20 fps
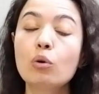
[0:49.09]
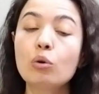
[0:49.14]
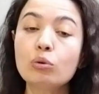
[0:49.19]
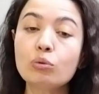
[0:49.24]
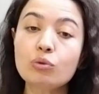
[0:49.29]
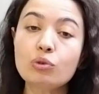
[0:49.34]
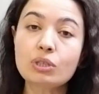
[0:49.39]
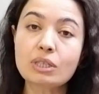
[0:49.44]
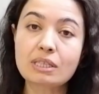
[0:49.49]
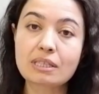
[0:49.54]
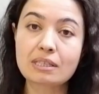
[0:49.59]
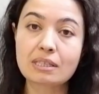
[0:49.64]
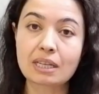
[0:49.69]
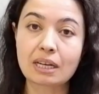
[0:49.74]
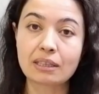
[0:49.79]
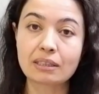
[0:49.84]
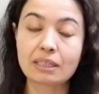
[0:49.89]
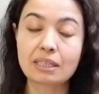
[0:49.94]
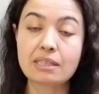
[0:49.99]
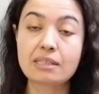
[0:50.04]
13
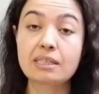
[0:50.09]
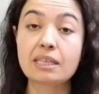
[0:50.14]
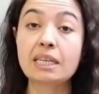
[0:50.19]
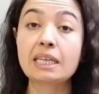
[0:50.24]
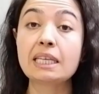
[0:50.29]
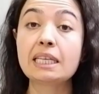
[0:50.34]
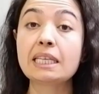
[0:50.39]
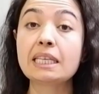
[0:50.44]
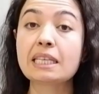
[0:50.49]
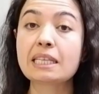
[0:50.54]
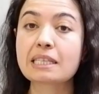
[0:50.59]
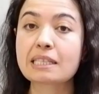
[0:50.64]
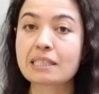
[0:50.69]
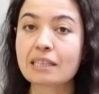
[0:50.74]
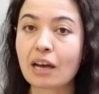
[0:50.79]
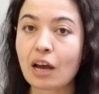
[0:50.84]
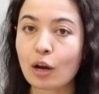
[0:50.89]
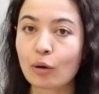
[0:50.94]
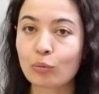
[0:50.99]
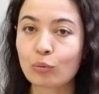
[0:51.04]
Haziran'da ise
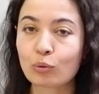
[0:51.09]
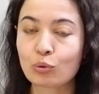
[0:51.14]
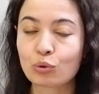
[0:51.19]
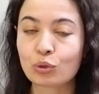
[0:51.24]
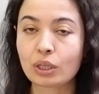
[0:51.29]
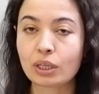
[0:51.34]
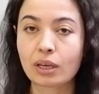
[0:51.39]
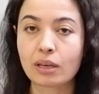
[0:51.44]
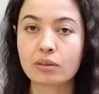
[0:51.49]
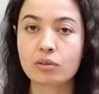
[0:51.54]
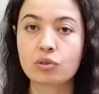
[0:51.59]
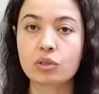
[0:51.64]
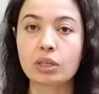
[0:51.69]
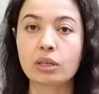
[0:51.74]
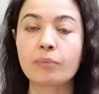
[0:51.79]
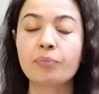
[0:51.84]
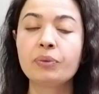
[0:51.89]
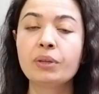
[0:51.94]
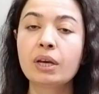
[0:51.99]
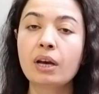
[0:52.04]
ikizler burcuna
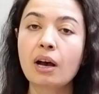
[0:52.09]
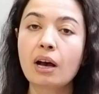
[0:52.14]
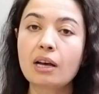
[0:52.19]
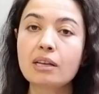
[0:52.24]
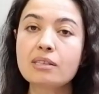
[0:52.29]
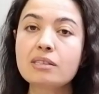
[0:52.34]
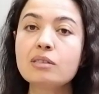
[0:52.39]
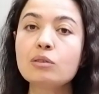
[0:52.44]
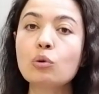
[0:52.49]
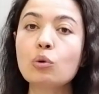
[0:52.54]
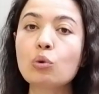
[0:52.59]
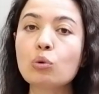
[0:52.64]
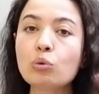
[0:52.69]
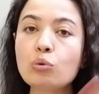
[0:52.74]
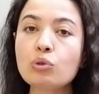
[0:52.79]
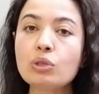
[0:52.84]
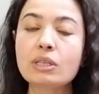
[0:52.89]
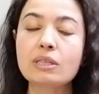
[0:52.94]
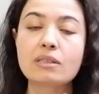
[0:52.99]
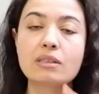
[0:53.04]
geçecek. Aslında
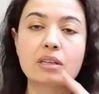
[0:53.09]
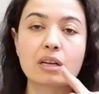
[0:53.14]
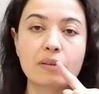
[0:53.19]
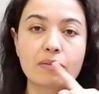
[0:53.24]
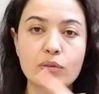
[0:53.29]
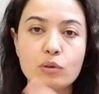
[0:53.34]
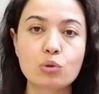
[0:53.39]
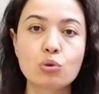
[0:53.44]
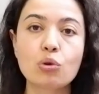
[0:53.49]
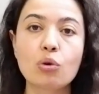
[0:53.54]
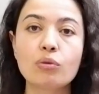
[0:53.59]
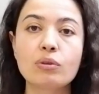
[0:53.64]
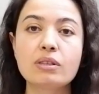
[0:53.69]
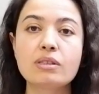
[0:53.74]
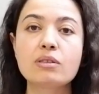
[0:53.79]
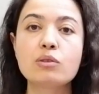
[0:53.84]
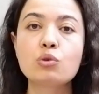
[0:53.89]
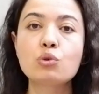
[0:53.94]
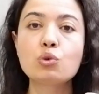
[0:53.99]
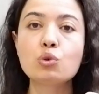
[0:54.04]
13 Haziran Haziran ve
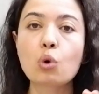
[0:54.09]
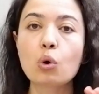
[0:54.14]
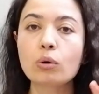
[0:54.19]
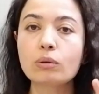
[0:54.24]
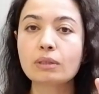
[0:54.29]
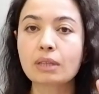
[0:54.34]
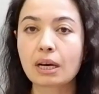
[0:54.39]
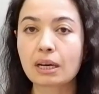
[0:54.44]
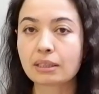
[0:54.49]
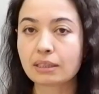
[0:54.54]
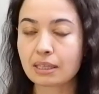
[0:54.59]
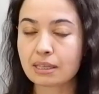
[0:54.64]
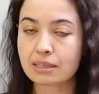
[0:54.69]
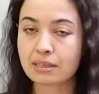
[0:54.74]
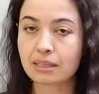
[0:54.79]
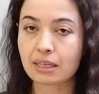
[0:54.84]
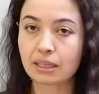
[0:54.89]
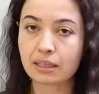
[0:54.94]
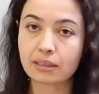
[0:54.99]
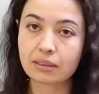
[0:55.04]
sonrası çok daha
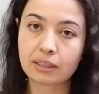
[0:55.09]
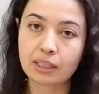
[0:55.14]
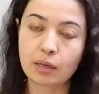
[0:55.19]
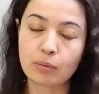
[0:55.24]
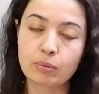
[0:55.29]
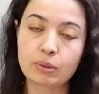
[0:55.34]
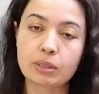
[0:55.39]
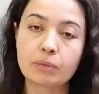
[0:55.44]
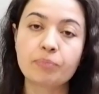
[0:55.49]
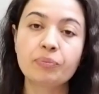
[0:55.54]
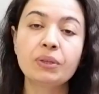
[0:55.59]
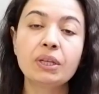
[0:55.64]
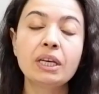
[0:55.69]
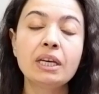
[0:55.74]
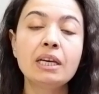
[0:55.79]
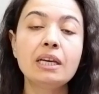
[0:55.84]
destekli diyebilirim.